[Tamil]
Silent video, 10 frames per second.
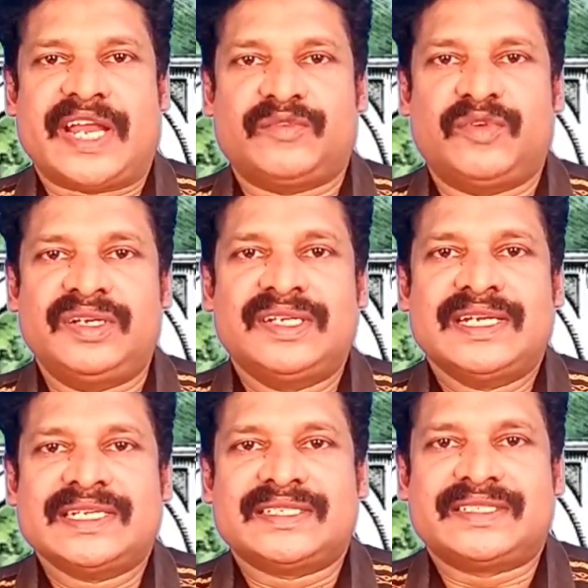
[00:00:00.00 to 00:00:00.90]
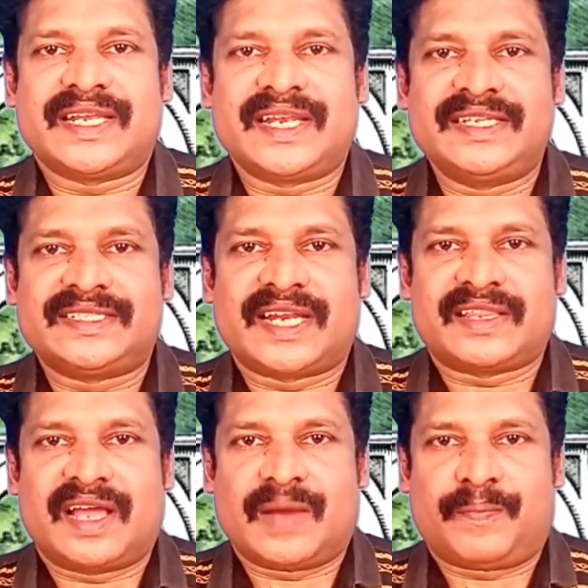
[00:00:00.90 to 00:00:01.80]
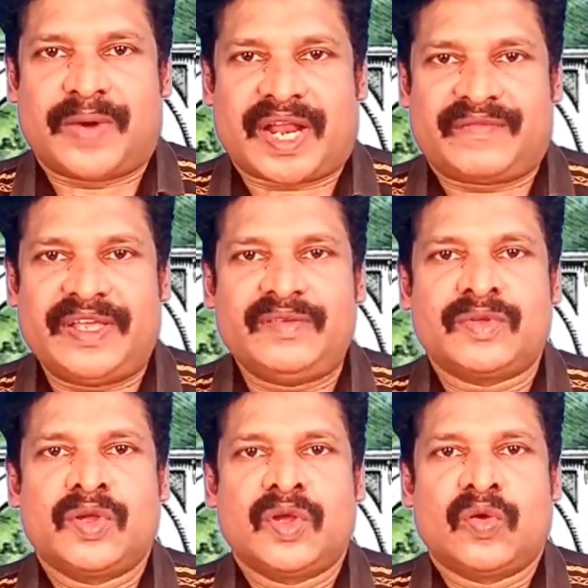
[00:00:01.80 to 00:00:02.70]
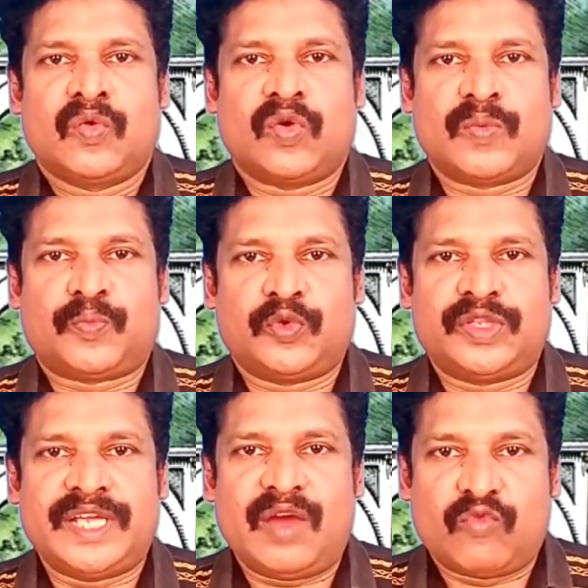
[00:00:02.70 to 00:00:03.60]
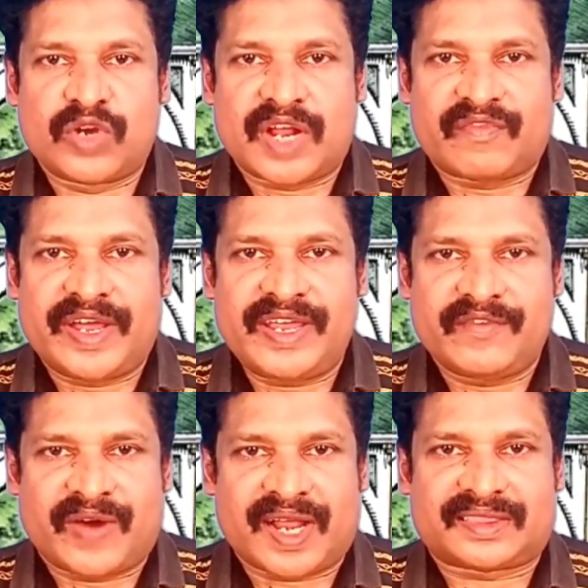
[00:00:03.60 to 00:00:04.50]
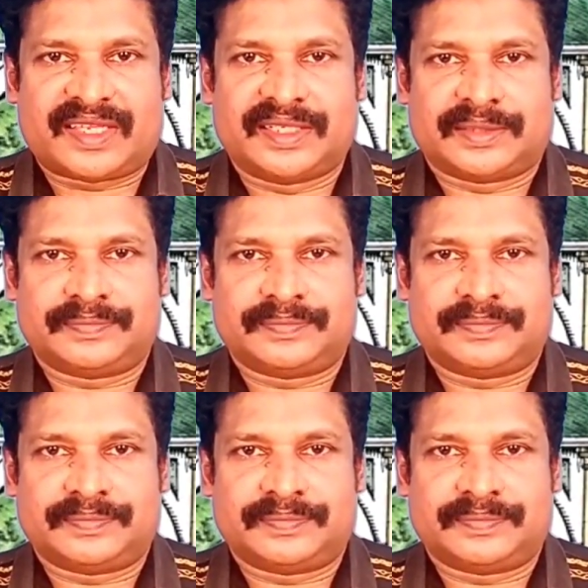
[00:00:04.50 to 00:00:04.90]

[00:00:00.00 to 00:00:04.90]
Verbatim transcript: அறிவு சிறிது சிறிதாக பரவி ஒரு புதிய உணர்வை வளர்த்தது